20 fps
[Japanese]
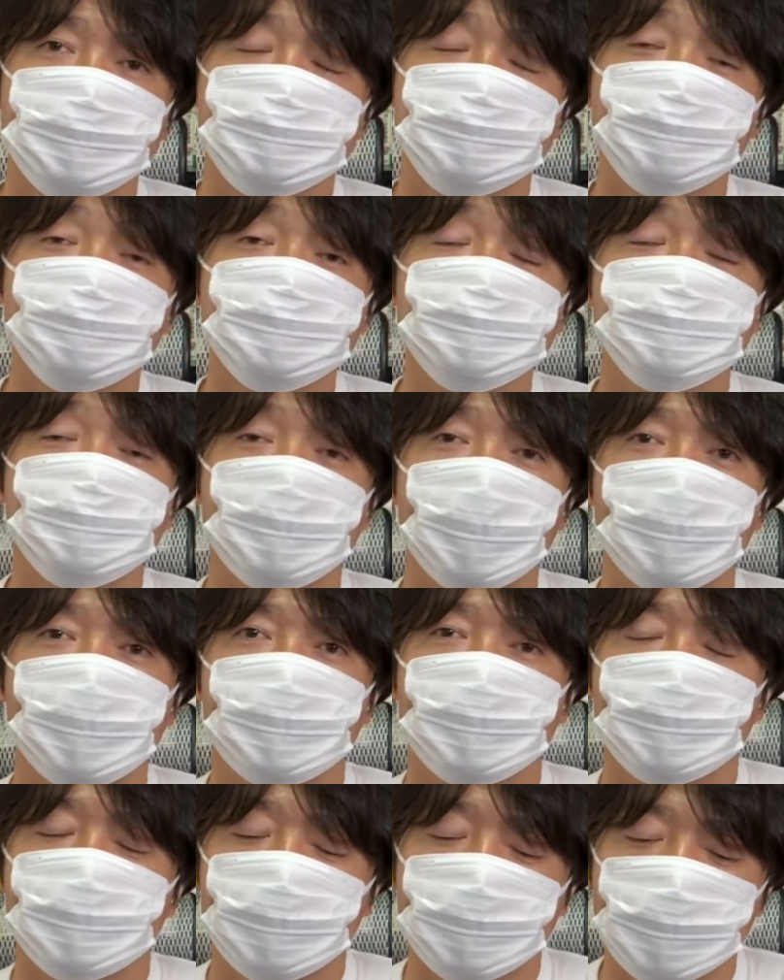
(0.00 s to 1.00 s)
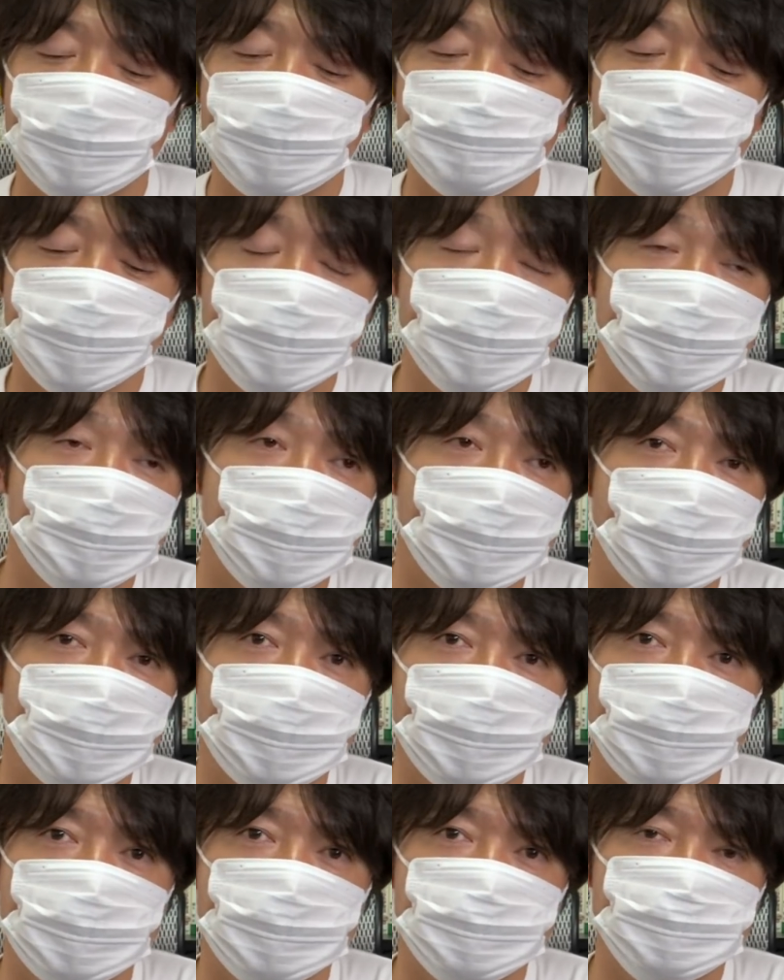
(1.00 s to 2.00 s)
そうするとね、えー、また、
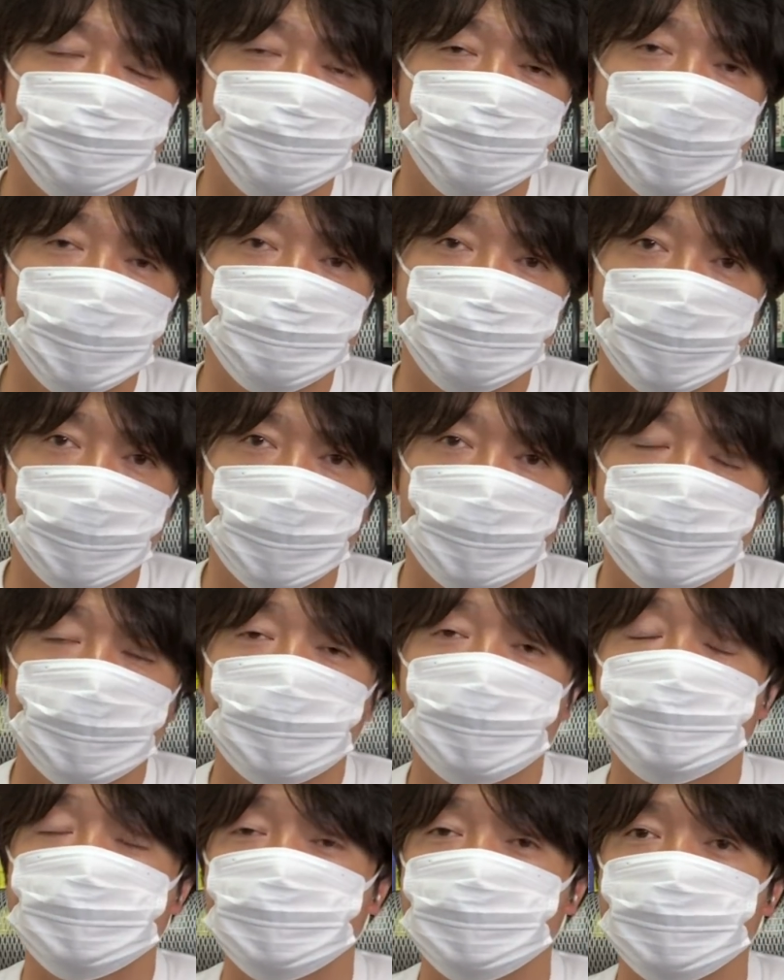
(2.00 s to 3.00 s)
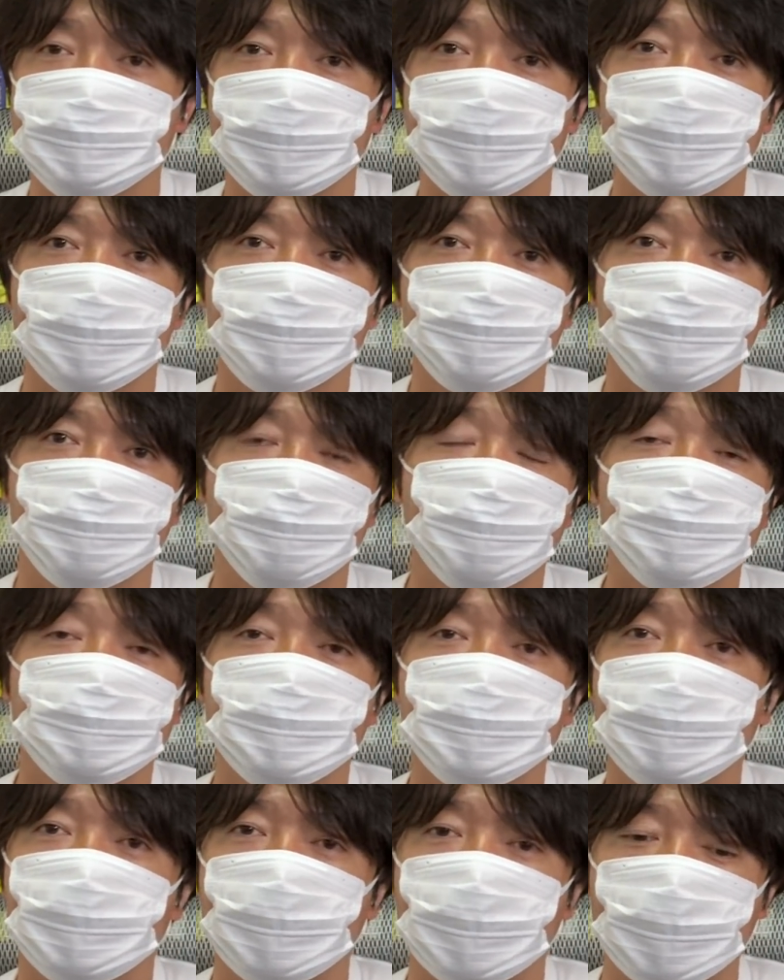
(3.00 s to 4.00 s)
えー、その後ね、新高値を追っ
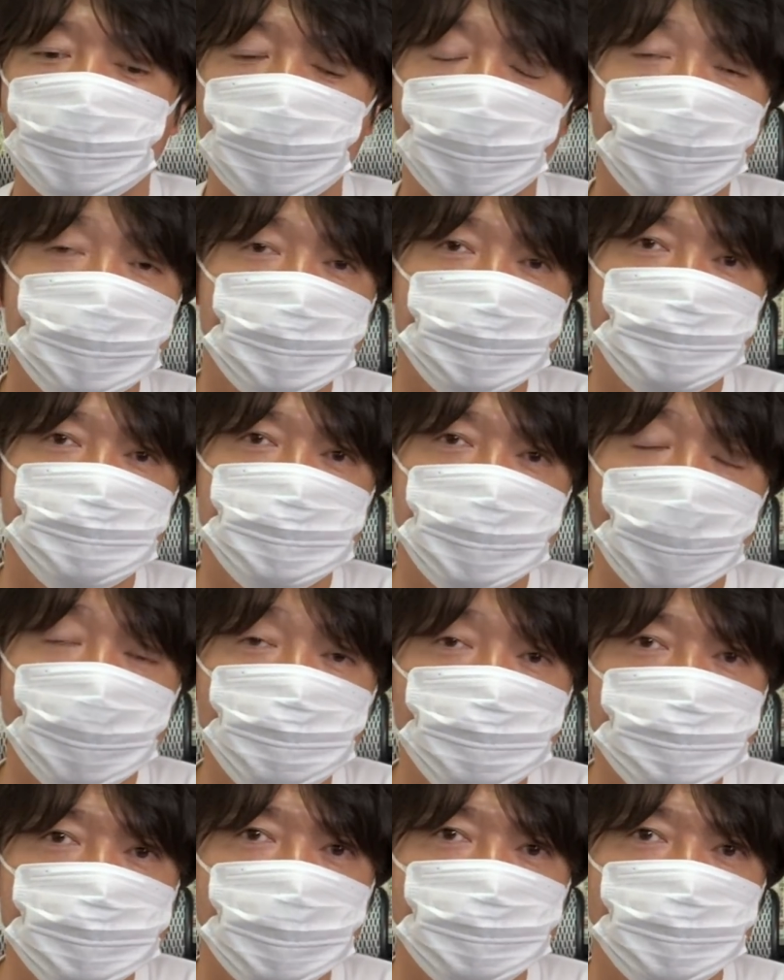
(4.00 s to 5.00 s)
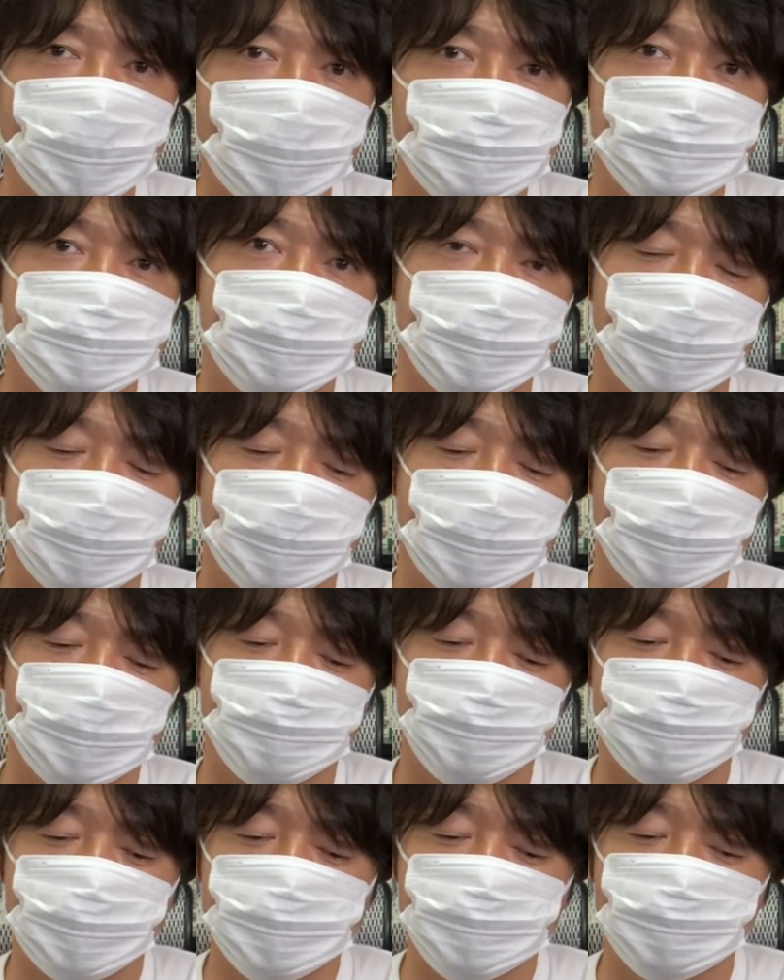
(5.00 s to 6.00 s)
て上がっていく可能性もあるんじゃないかな
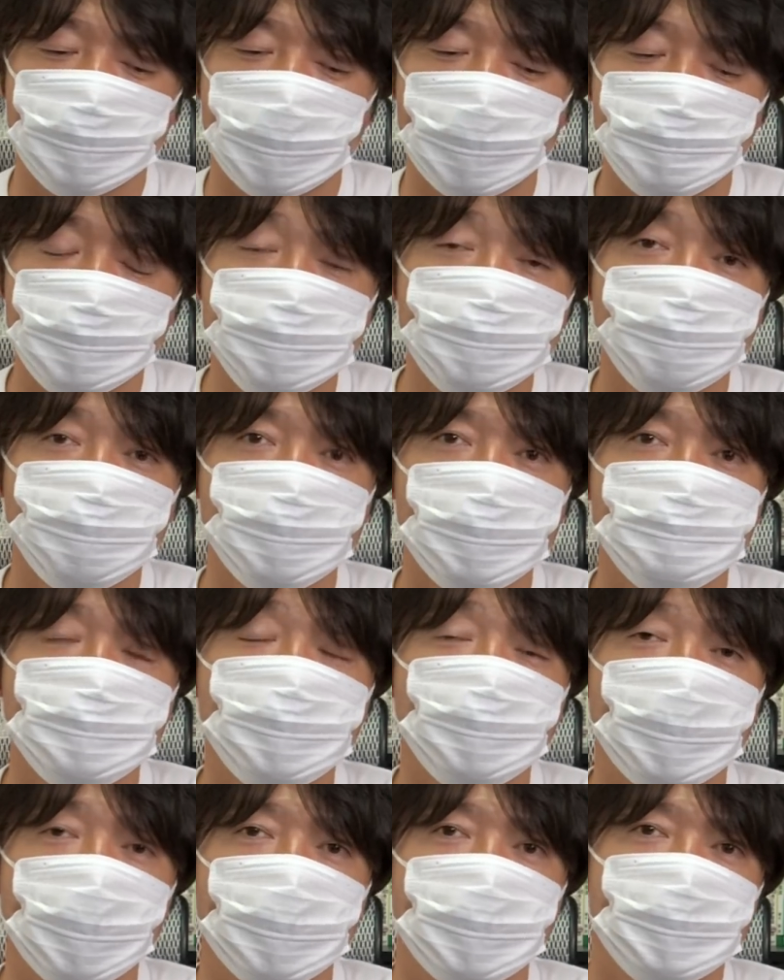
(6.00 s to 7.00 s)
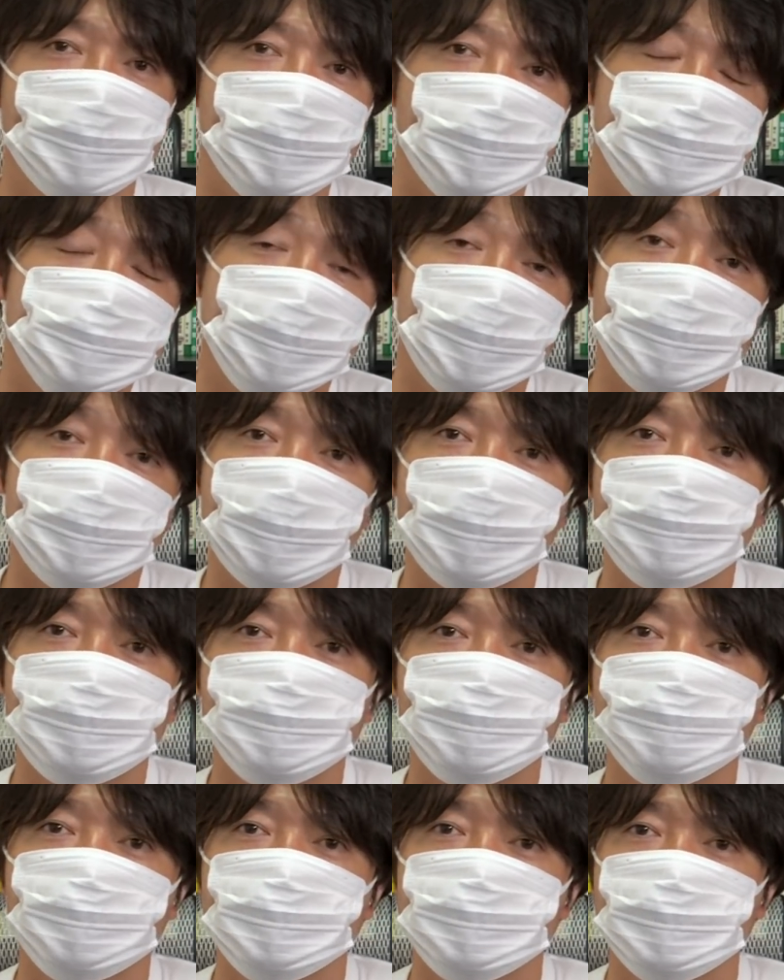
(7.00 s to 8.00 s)
と思いますので、もちろんこういうものをね、しっかり研
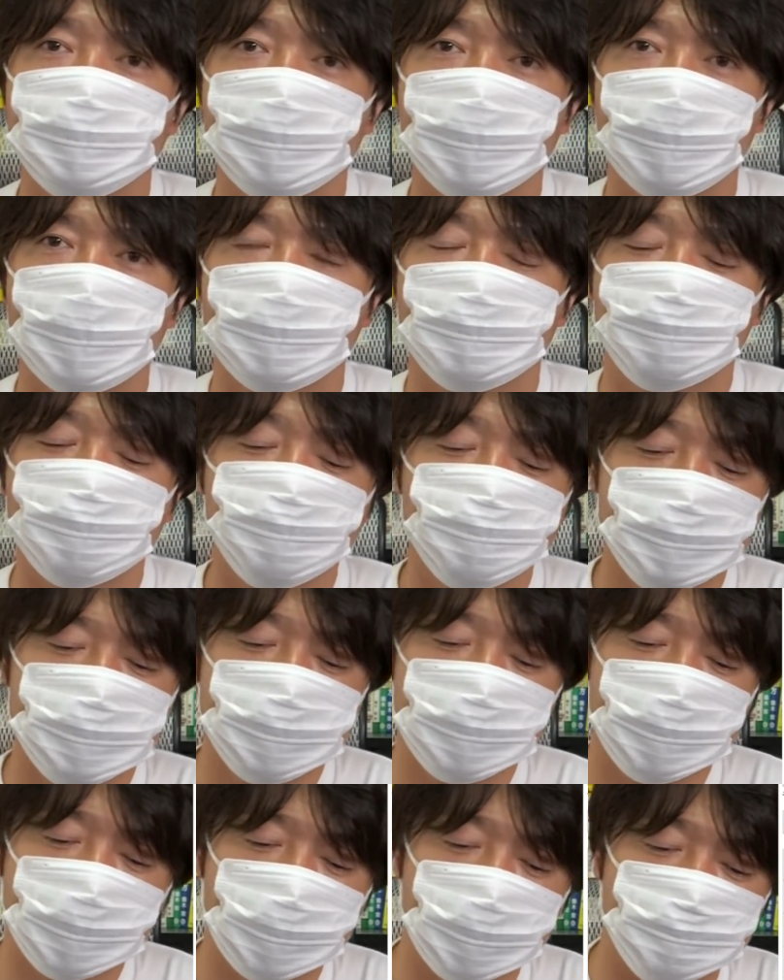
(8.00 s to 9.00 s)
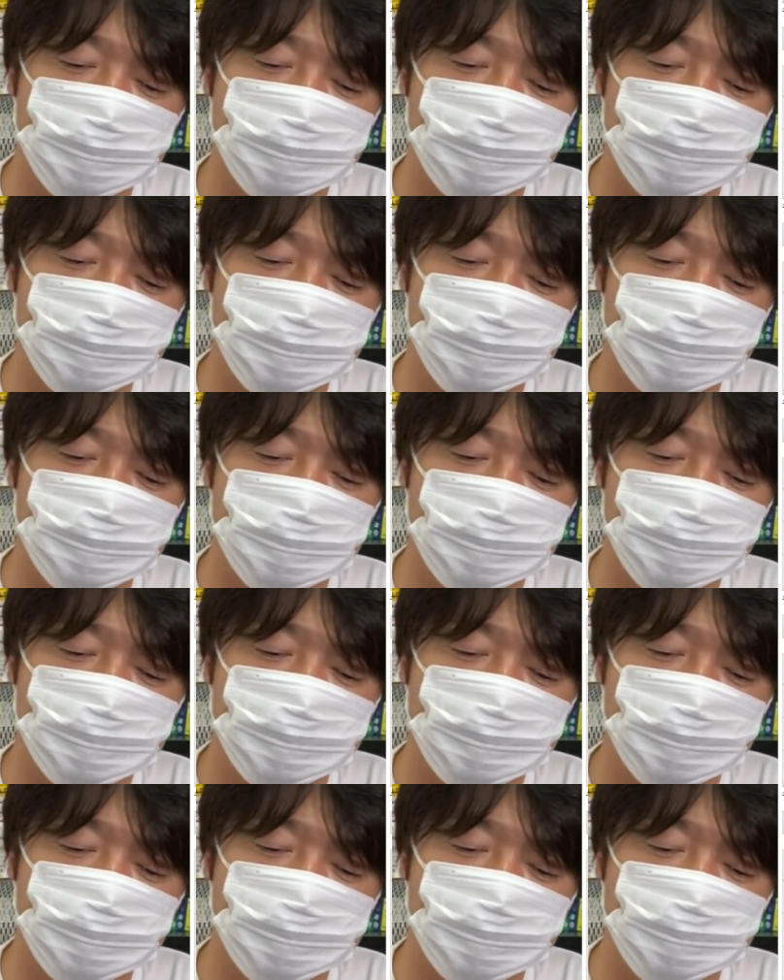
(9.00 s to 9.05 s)
究して、これを新高